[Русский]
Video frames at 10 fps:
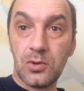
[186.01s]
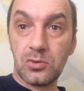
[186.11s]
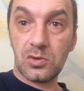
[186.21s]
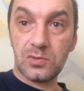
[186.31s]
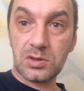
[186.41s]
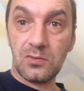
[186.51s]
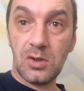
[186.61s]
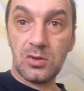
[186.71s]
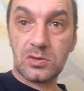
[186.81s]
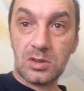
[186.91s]
которые
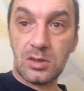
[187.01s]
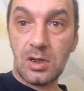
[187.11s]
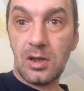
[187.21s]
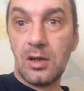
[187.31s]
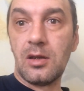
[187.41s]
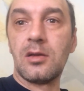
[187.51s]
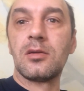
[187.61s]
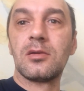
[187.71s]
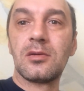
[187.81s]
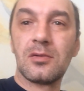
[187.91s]
выставляются на
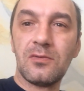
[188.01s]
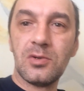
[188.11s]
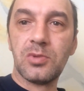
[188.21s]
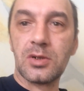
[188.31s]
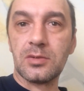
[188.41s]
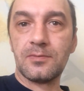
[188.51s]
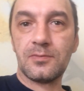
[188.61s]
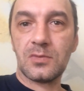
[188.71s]
выборы.